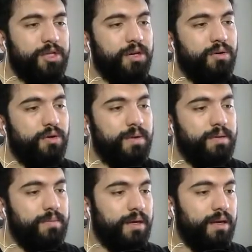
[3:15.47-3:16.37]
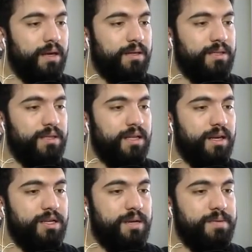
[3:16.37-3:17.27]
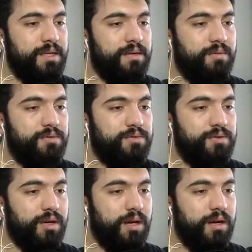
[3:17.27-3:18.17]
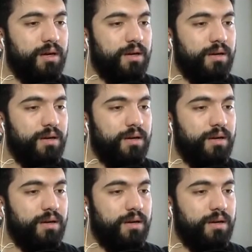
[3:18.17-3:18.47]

şey görmedim ben ya. Cidden acayip sinir bozucu ya.